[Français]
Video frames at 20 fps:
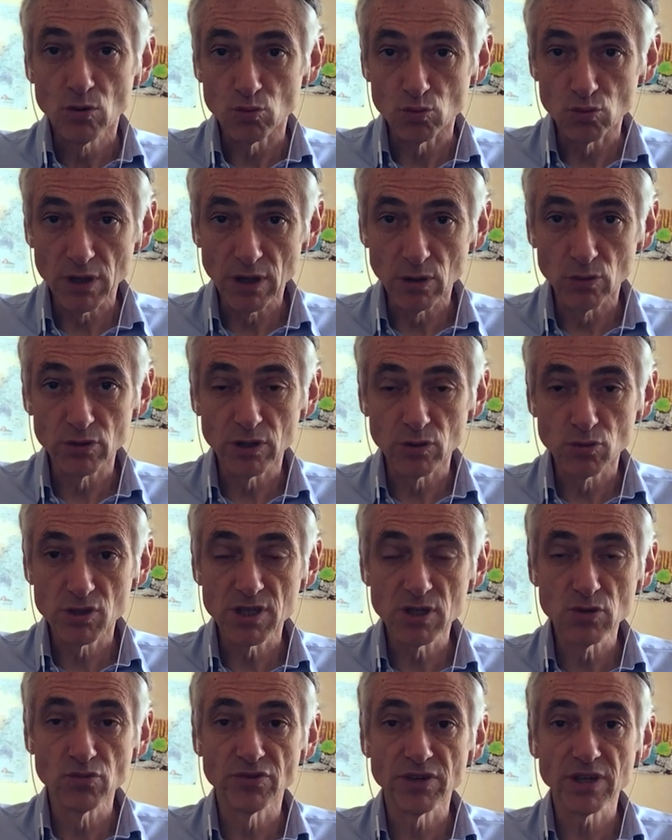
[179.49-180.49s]
où là on est
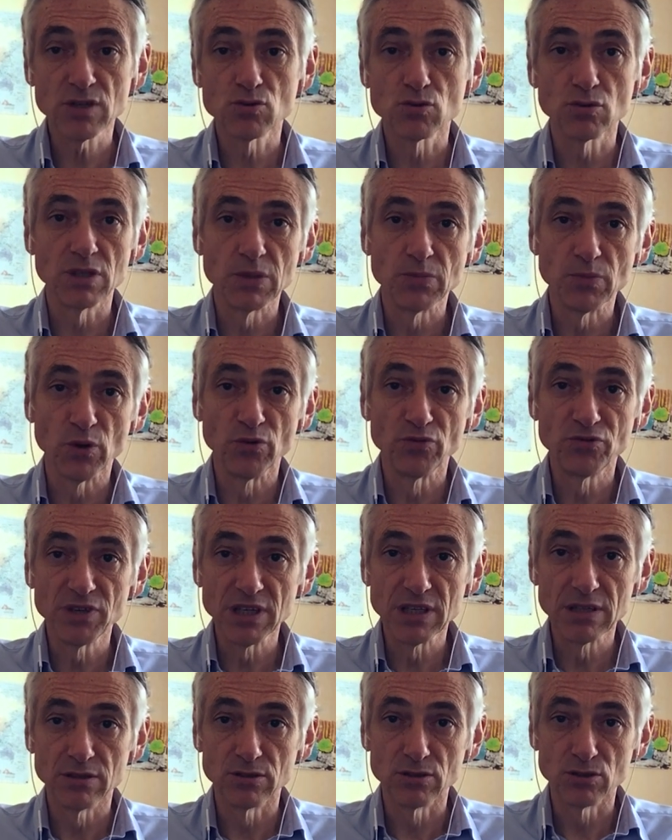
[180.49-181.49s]
aussi ouvert sur des
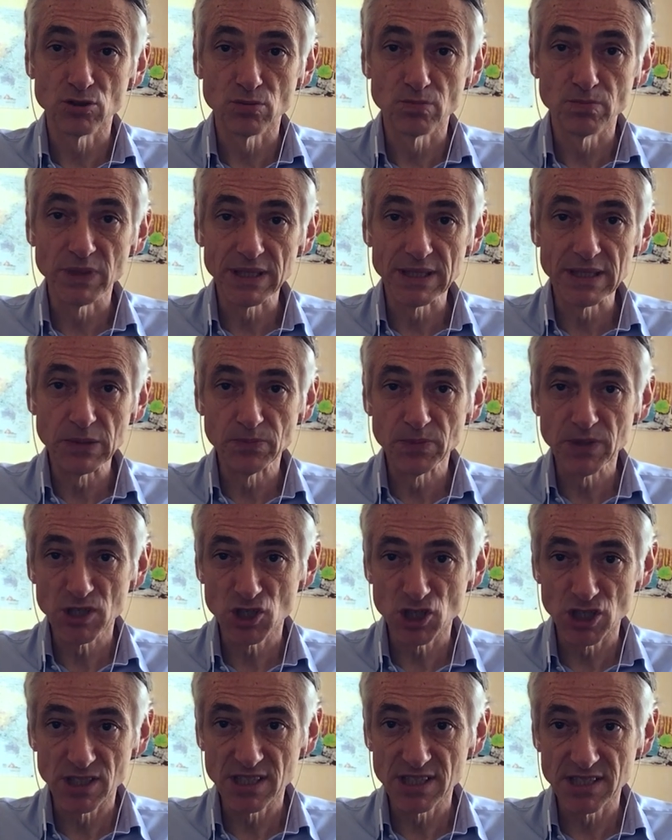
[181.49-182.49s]
profils euh, BTP
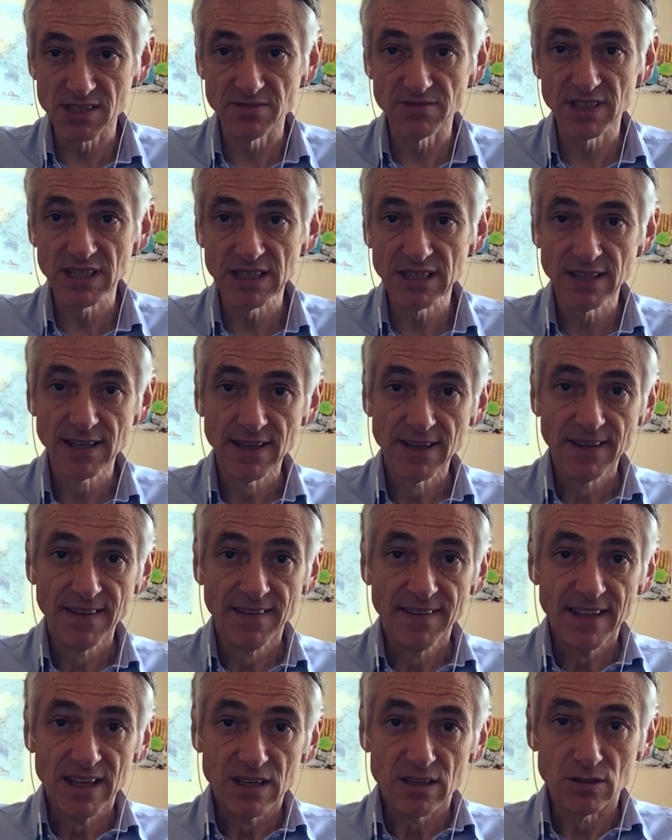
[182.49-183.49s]
et génie civil,
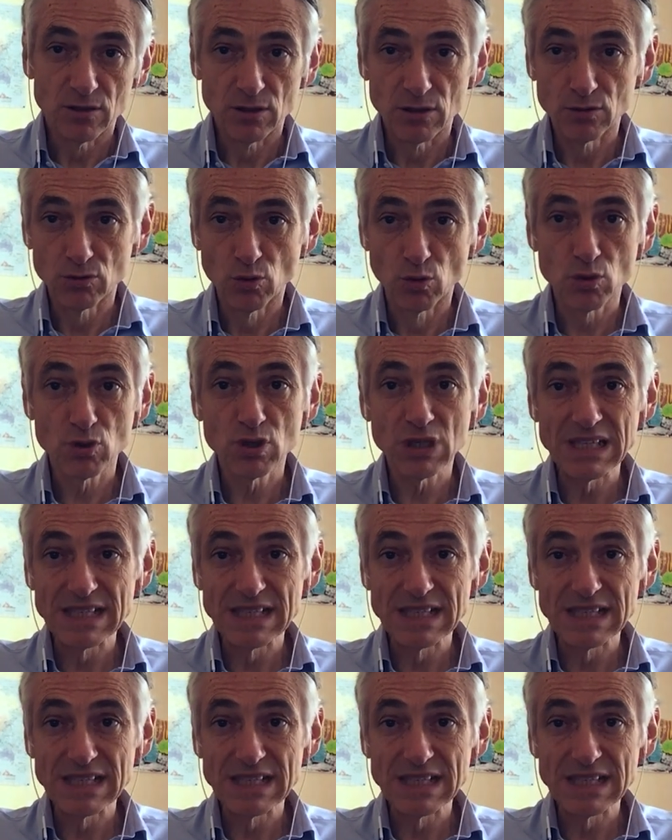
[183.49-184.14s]
euh, donc